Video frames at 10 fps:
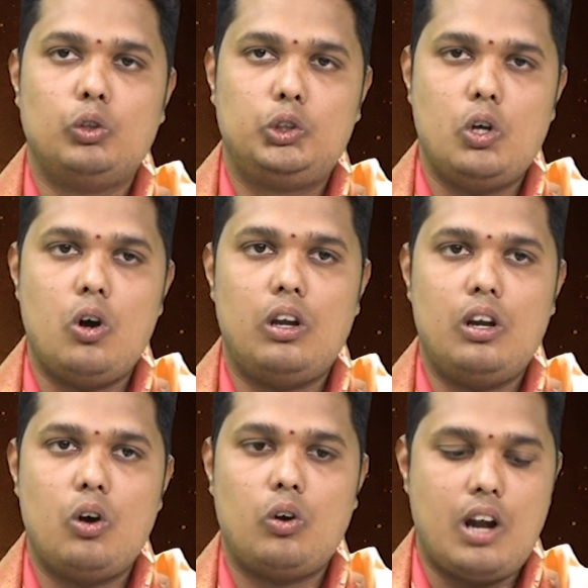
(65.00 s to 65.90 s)

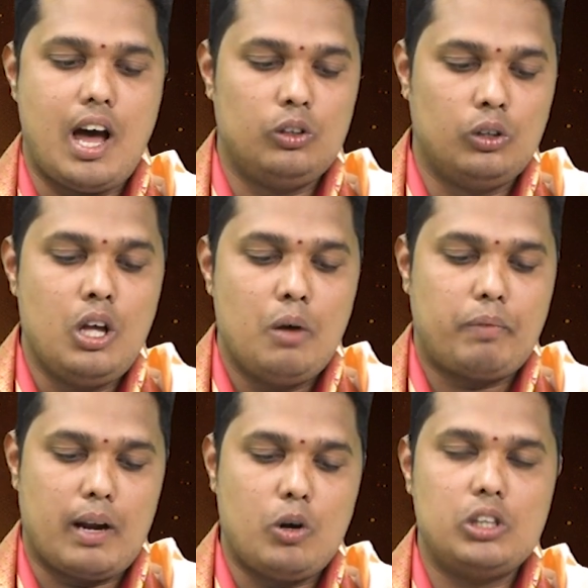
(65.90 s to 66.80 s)
ఉద్యోగంలో కూడాను
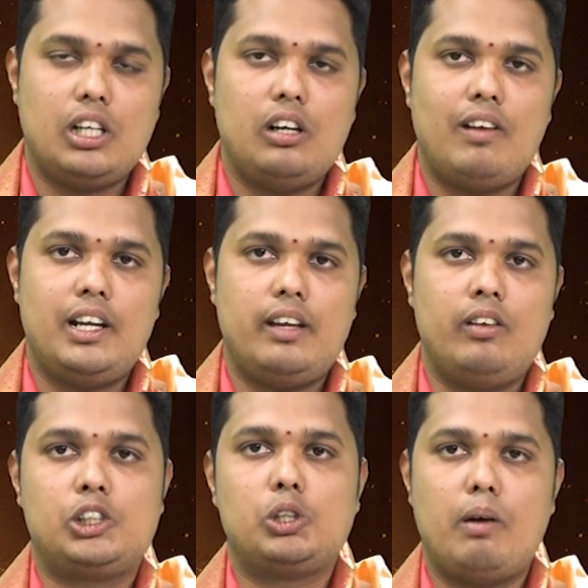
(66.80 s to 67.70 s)
ప్రమోషన్ వంటి
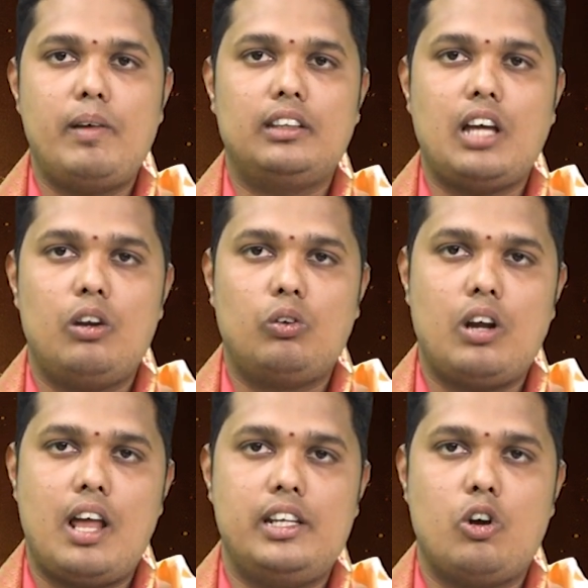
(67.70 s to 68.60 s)
శుభ ఫలితాలు
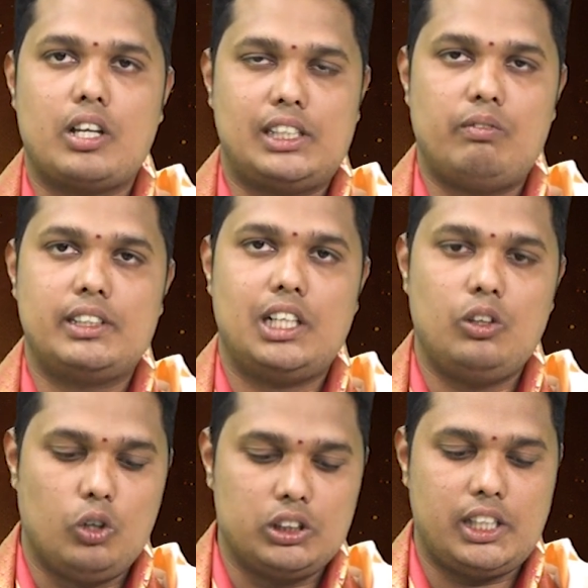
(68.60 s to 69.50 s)
కూడా ఈ యొక్క
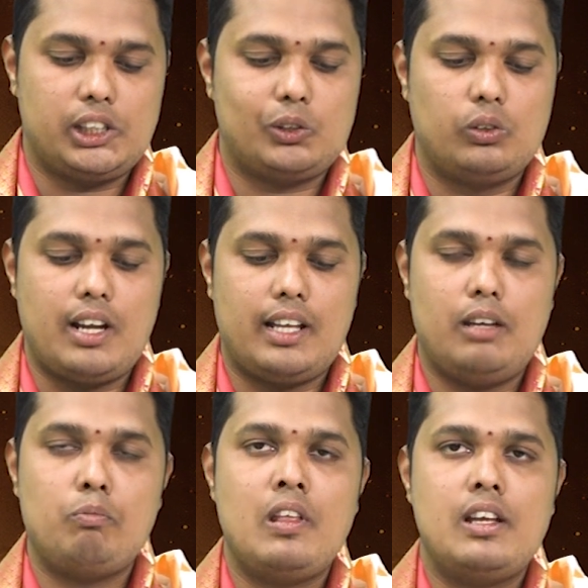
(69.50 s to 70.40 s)
సంవత్సరం గోచరిస్తూ
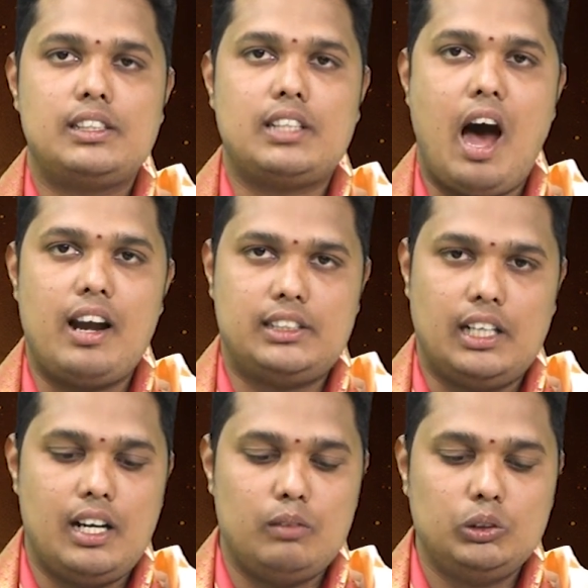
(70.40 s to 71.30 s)
ఉన్నాయి స్థాన
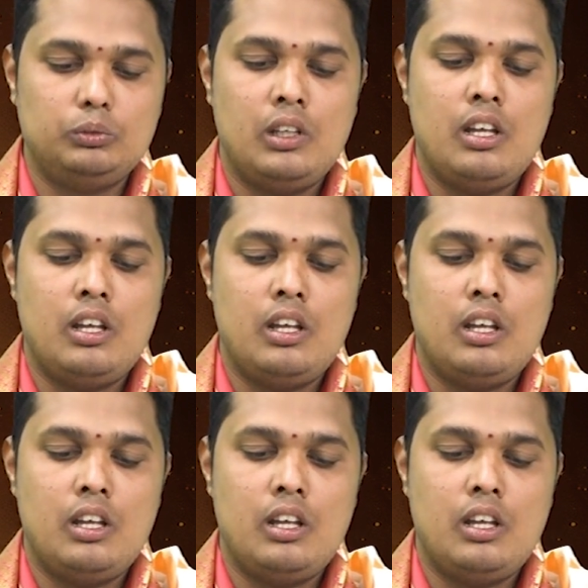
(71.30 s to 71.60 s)
చరణము